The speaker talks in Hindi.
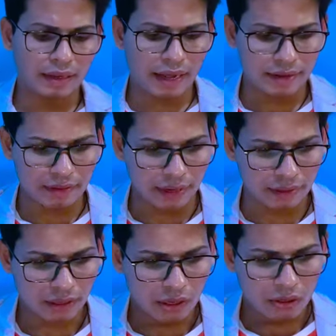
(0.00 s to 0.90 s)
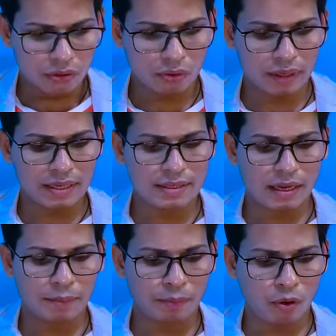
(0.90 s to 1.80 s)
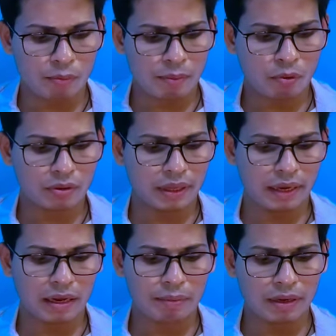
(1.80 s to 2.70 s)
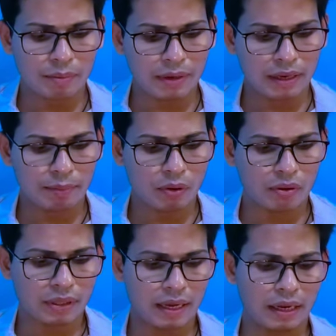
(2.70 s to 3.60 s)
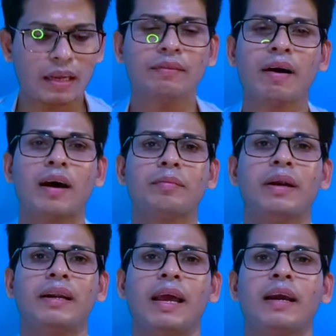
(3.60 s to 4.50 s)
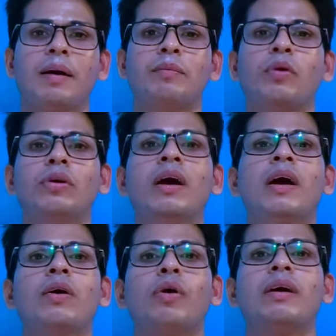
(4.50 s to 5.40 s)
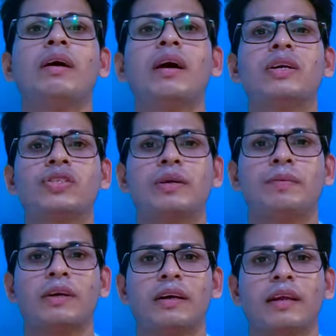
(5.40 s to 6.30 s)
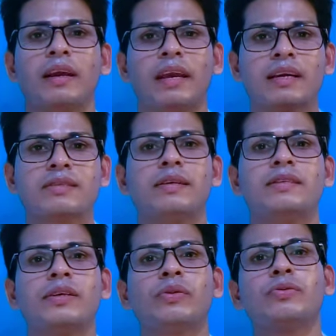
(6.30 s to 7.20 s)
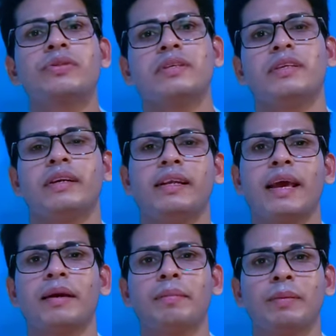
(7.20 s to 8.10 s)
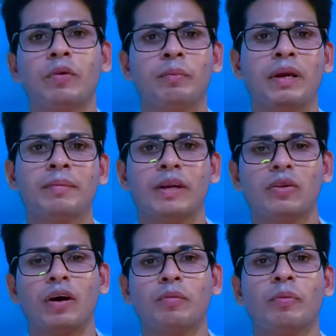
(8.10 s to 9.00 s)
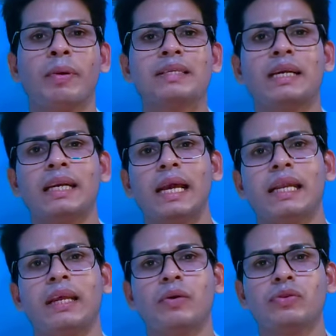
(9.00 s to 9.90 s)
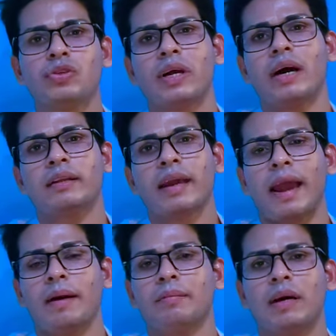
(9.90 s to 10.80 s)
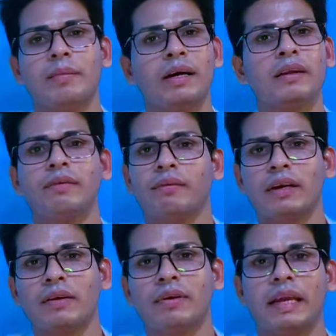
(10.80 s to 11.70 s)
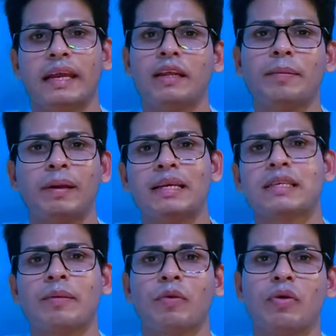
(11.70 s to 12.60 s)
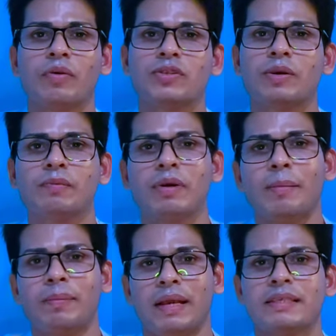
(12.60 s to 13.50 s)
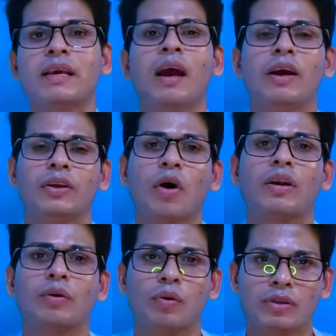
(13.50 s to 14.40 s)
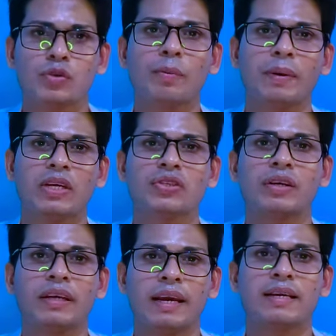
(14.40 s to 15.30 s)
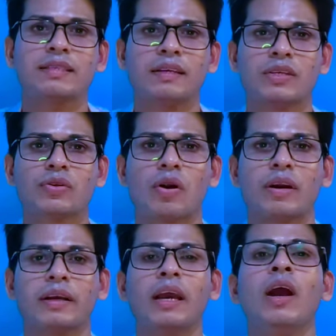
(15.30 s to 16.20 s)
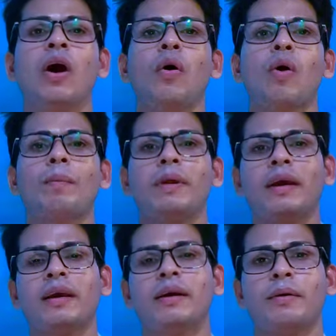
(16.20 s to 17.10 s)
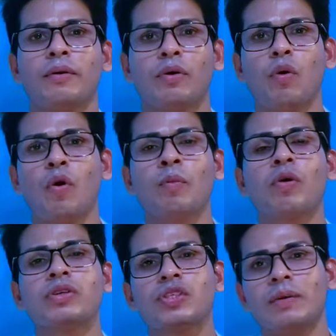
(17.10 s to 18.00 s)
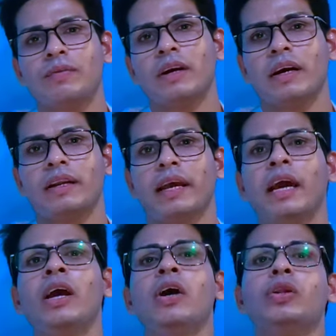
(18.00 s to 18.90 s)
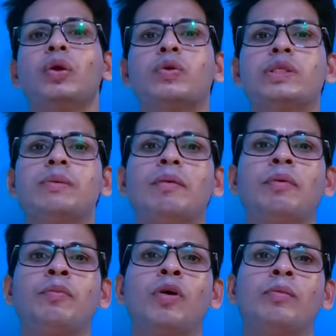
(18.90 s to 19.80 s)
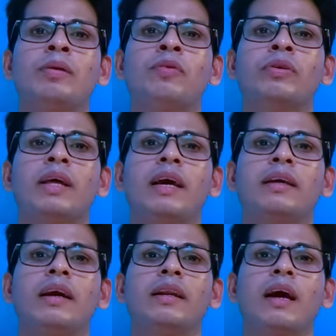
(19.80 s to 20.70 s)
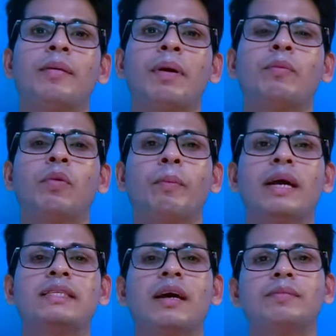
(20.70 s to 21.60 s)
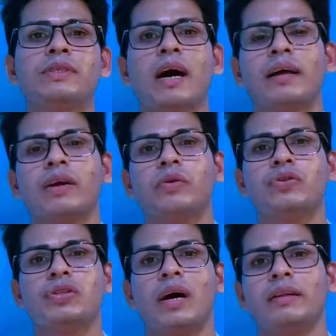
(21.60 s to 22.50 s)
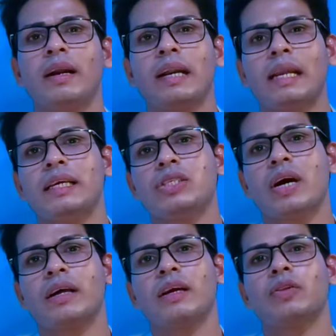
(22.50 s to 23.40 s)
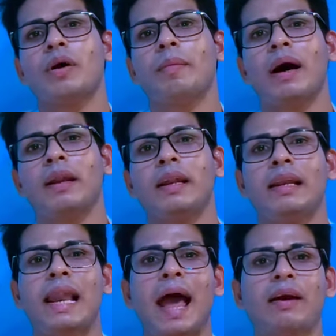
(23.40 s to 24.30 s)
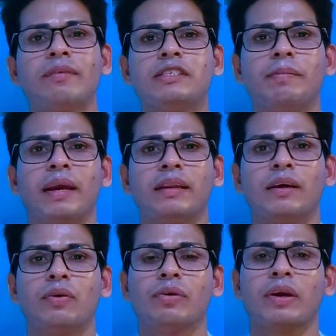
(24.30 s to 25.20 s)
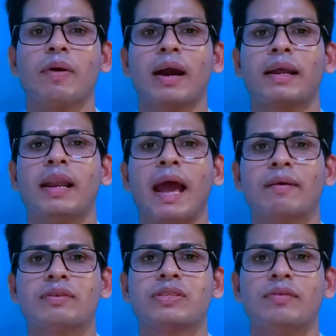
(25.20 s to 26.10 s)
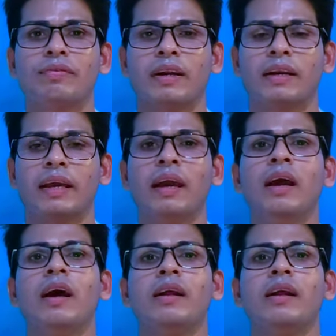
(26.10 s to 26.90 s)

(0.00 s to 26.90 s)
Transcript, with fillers: लाइक like दैट तो ये सारे प्रॉब्लम होते हैं कभी कभी ये भी होता है कि इन्वायरमेंट लाइक हम लोग कोई घर शिफ्ट कर रहे हैं एक सिटी से दूसरी सिटी लाइक मैं मुंबई में रहता हूँ मुंबई से दिल्ली गुजरात या अहमदाबाद या वट एवर एनी प्लेस आई एम गोइंग टू शिफ्ट माई प्लेस या और कोई जो पेशेंट है ऐसे डिसऑर्डर के वो अपने होम को शिफ्ट कर रहे हैं तो उससे में भी प्रॉब्लम होता है कि अरे हम अब मुंबई से अब जा रहे हैं गुजरात या दिल्ली जा रहे हैं तो हमारे लैंग्वेज बैरियर होंगे वहाँ के लैंग्वेज डिफरेंट है